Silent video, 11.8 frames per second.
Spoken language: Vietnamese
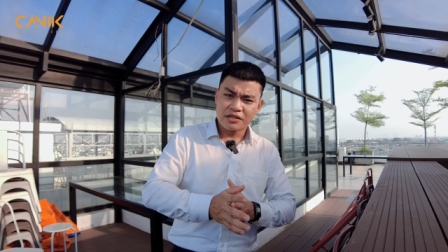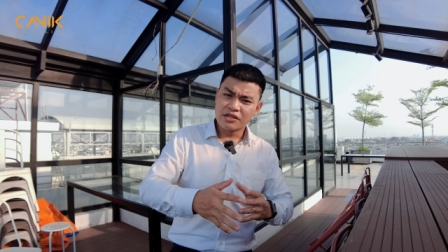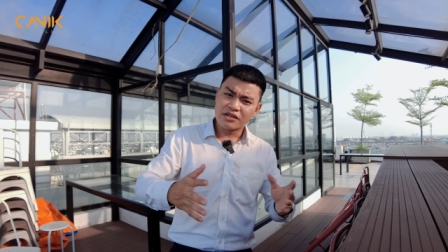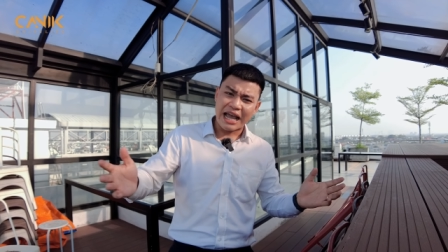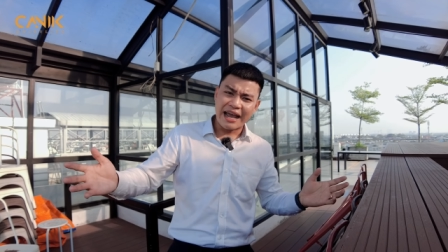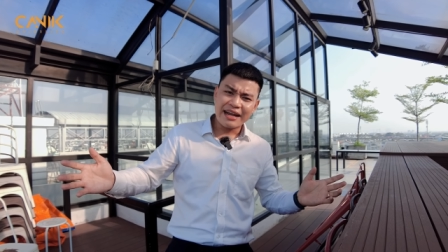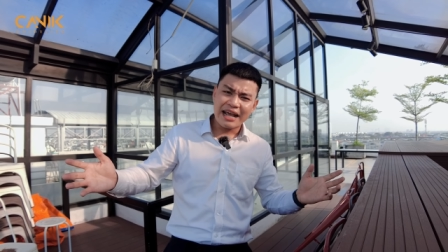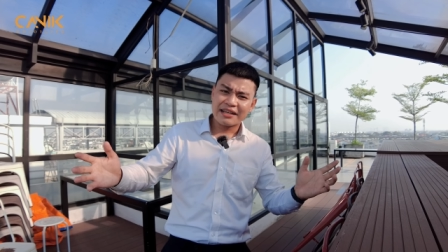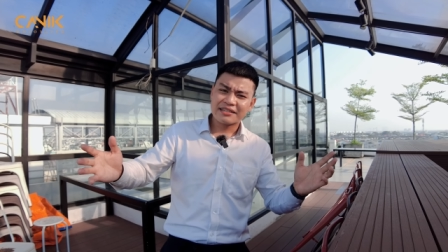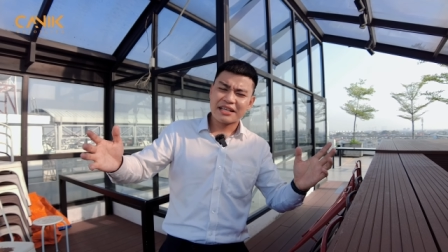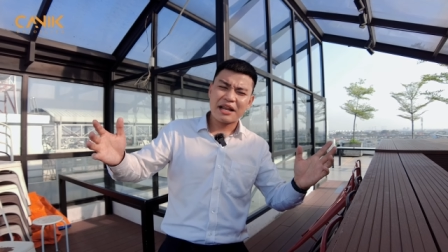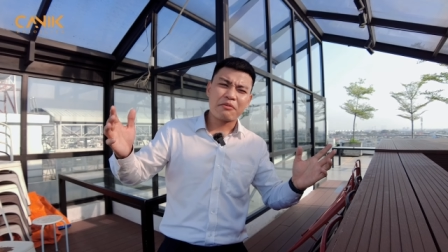chưa kể
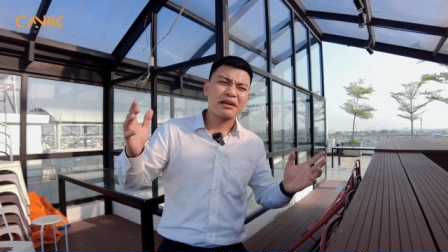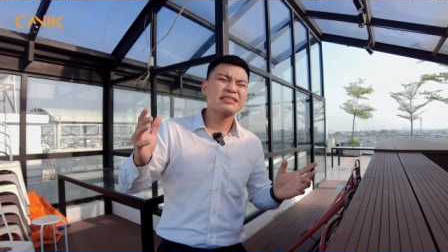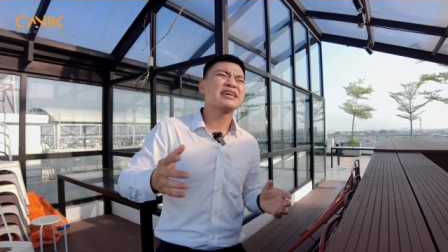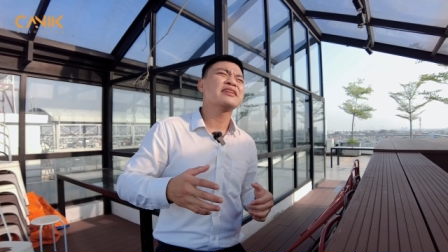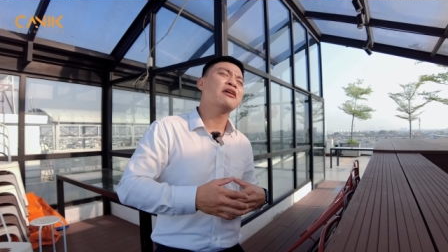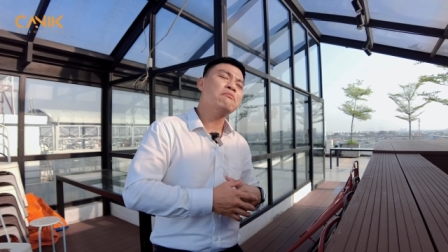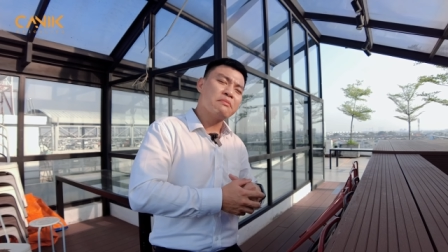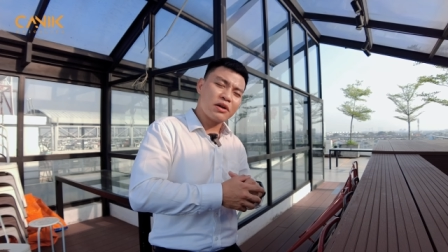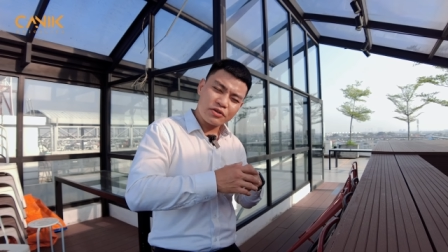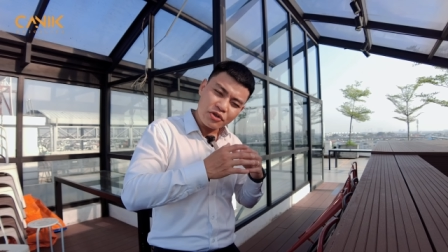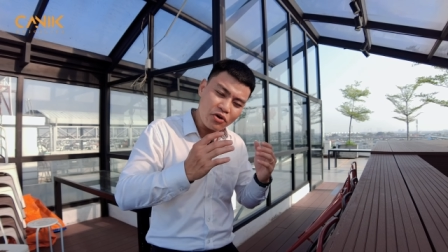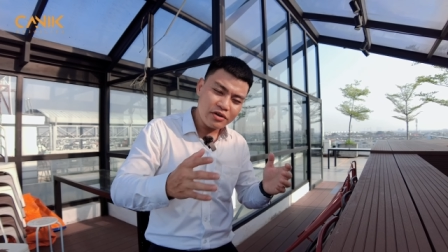đây sẽ là một cái setup mà
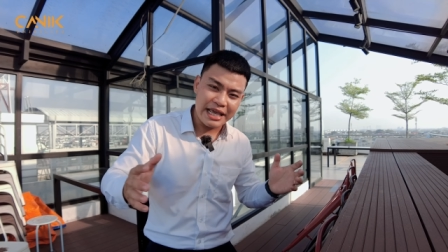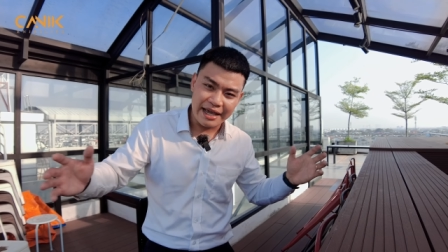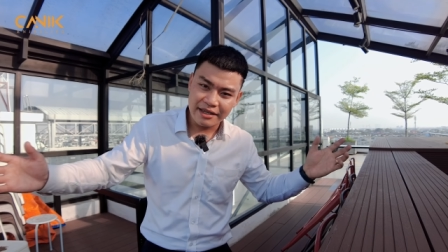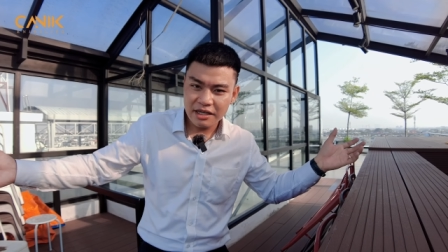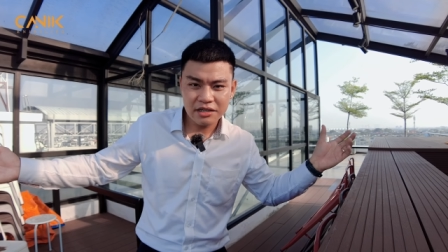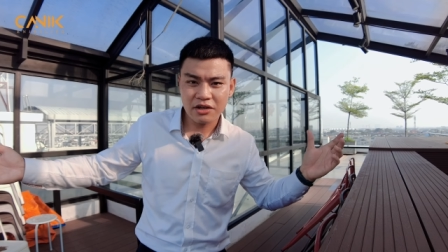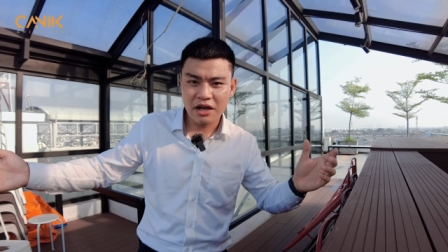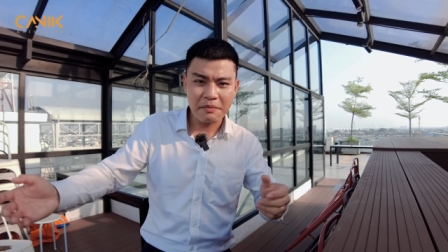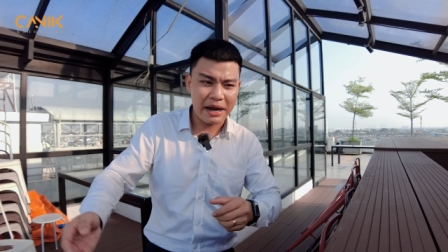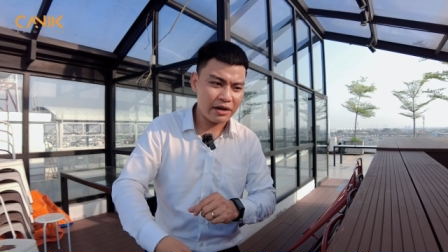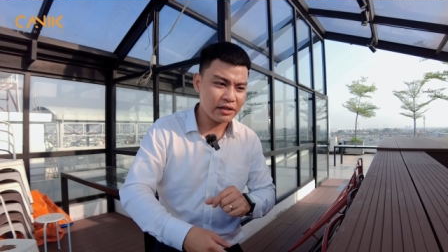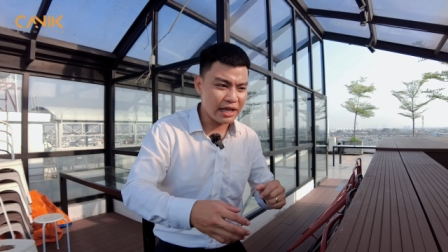nó tối giản nhất cho các
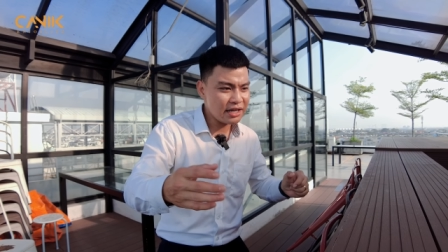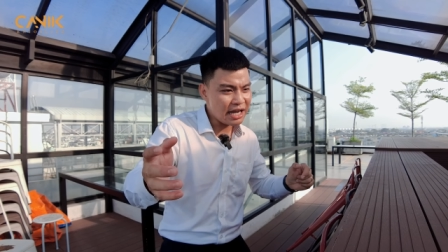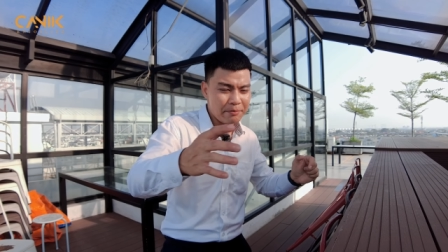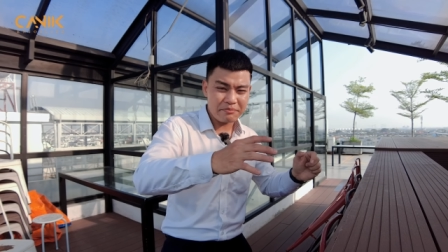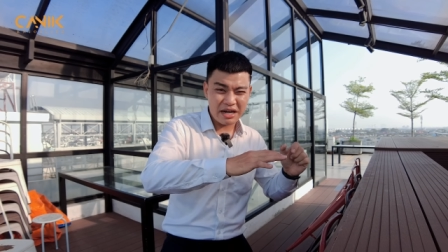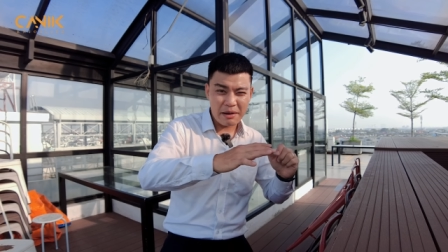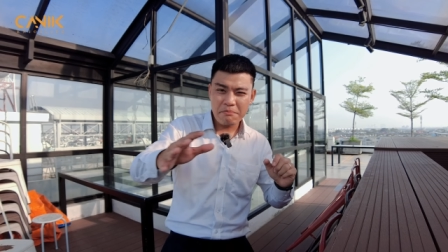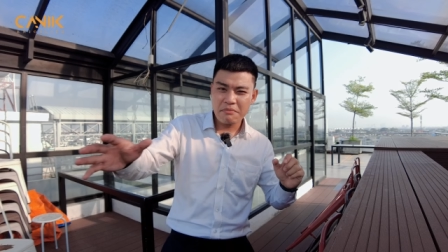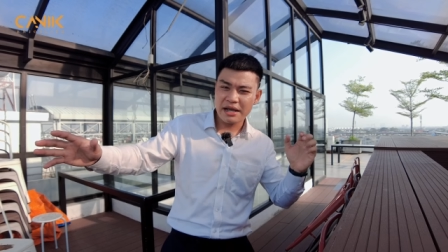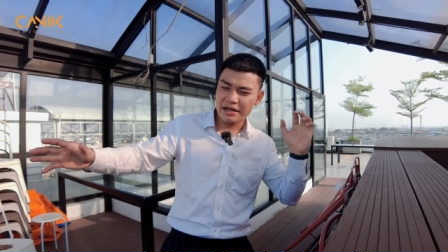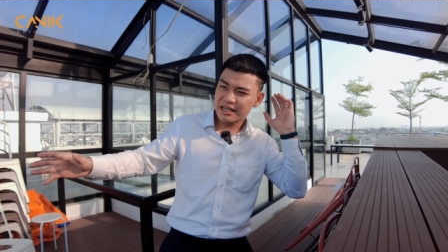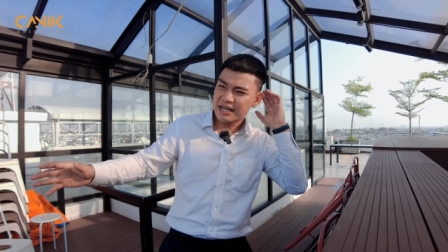bạn có thể cầm nắm
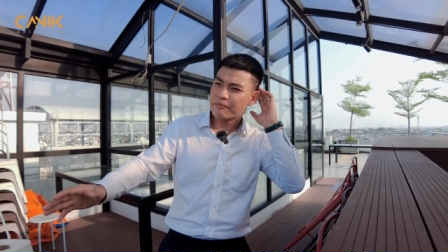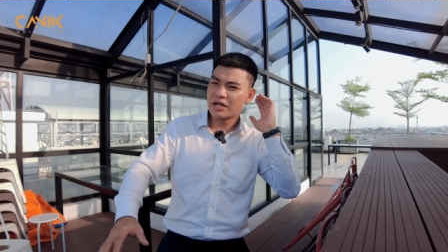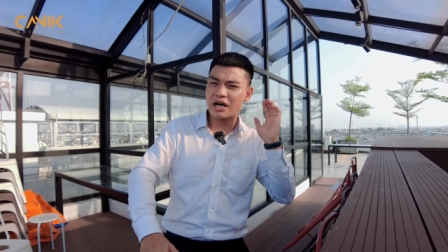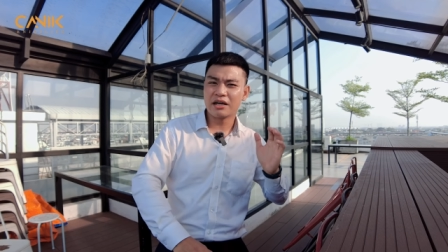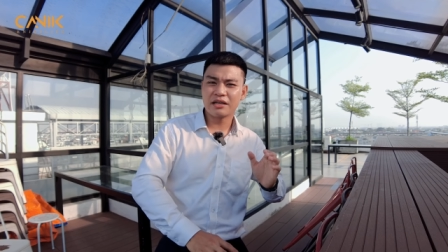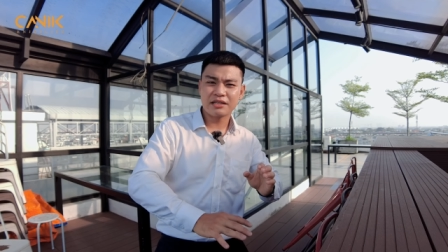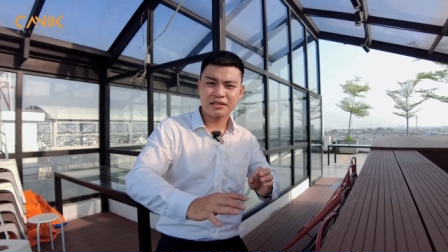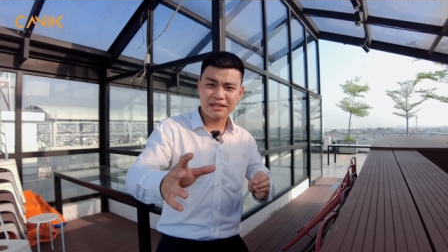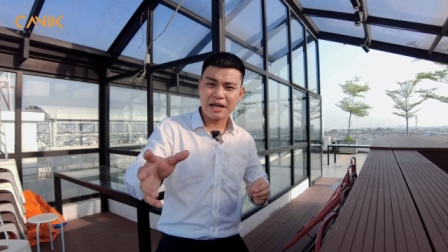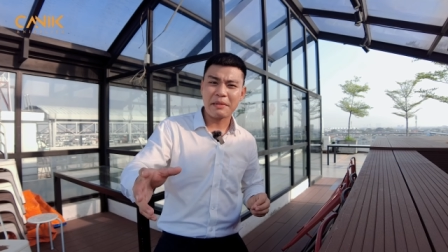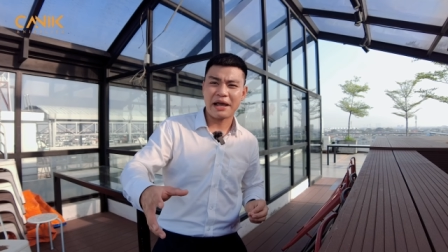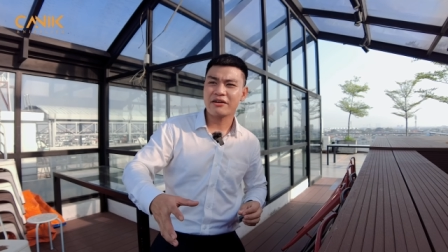mang đi khắp nơi
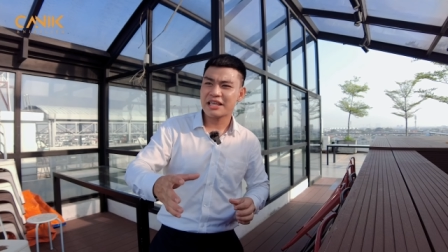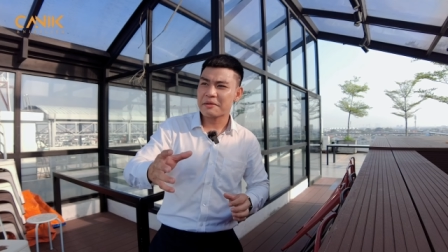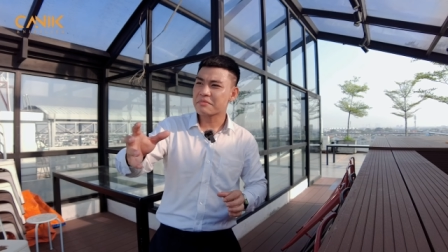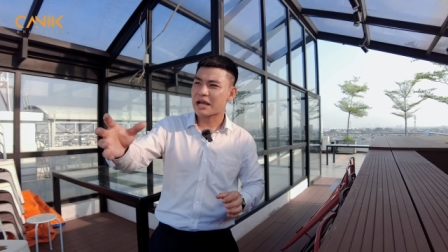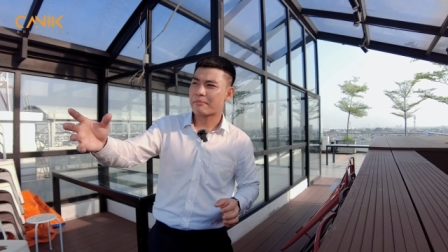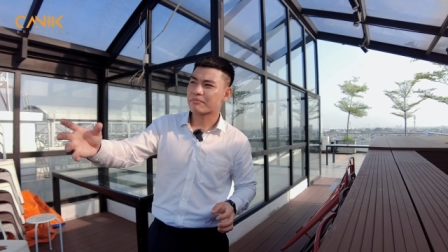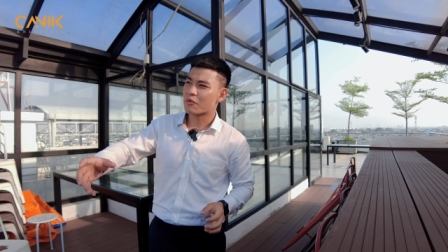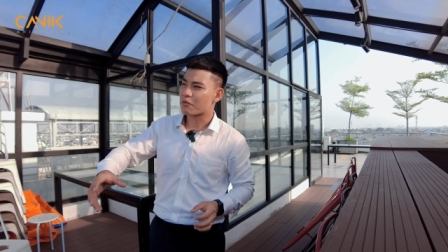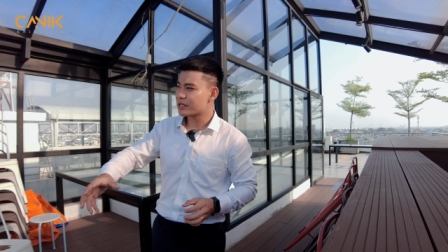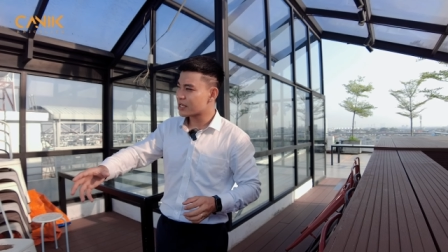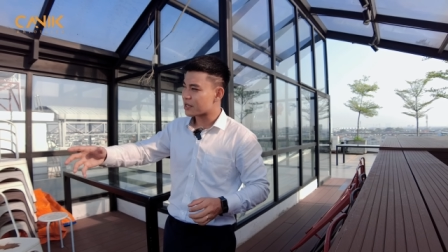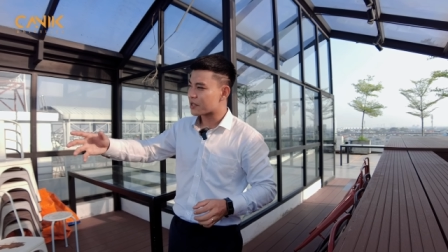các bạn có dám cầm một
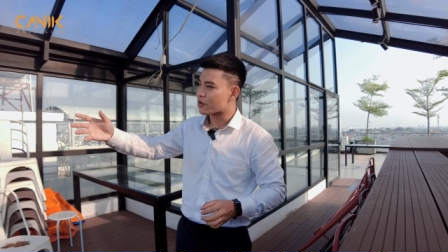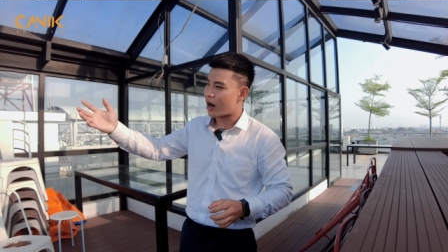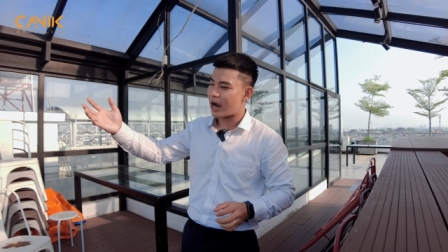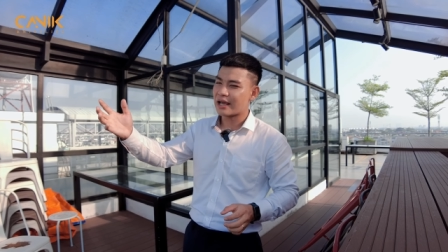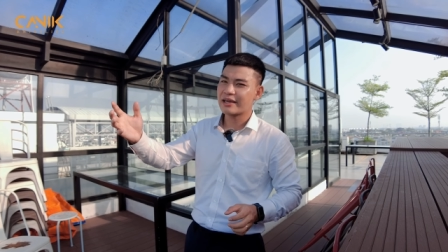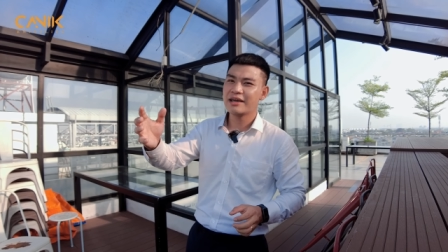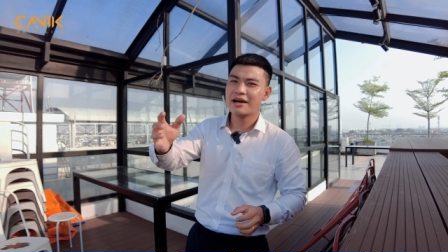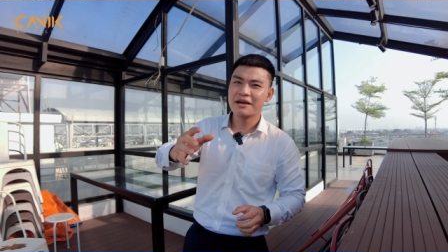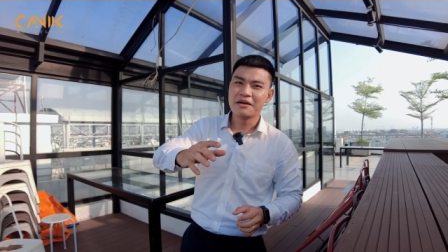chiếc điện thoại